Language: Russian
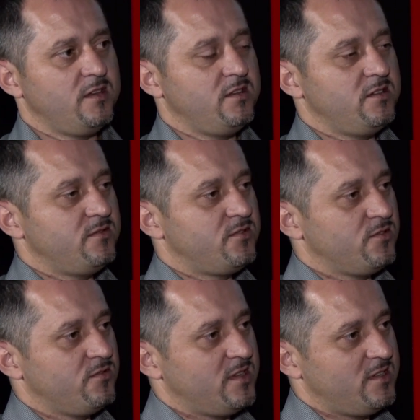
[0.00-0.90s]
и
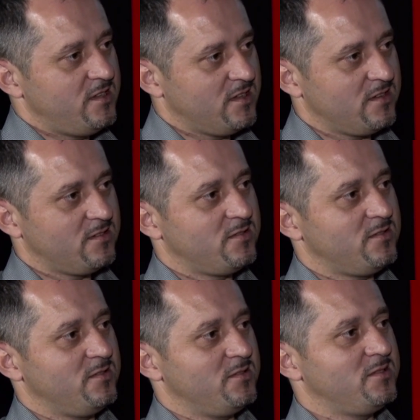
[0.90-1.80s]
все воедино
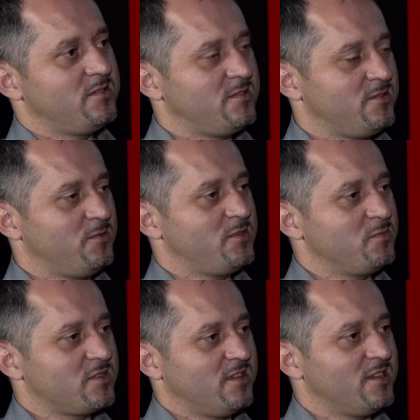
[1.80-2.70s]
э,
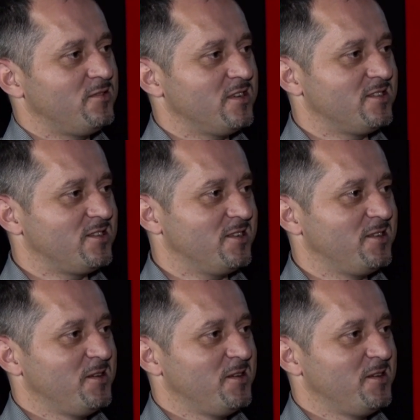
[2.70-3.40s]
общем, складывается.